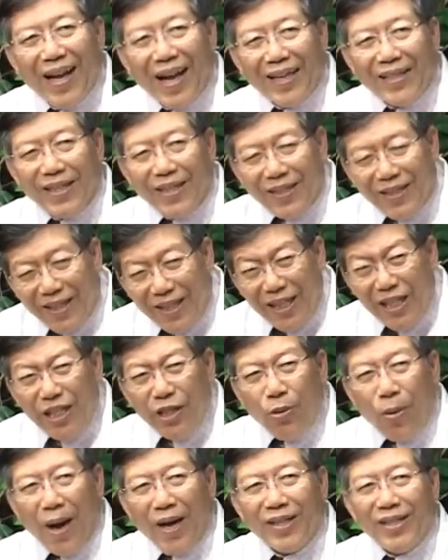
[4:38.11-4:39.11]
啊，这
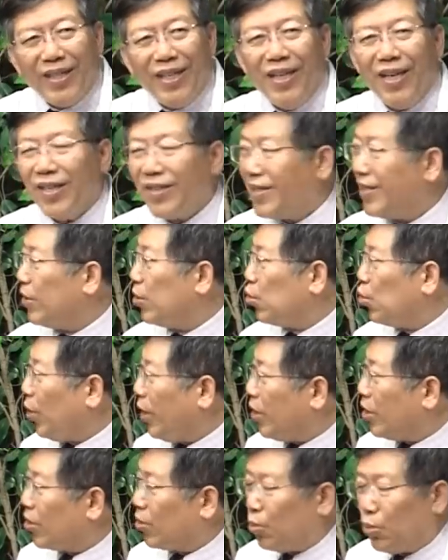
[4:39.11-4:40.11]
预防第二次
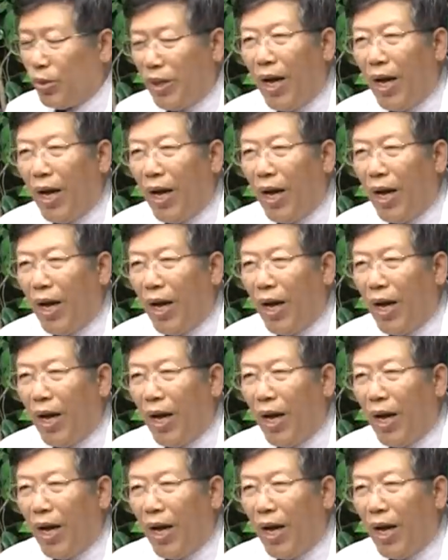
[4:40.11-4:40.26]
最主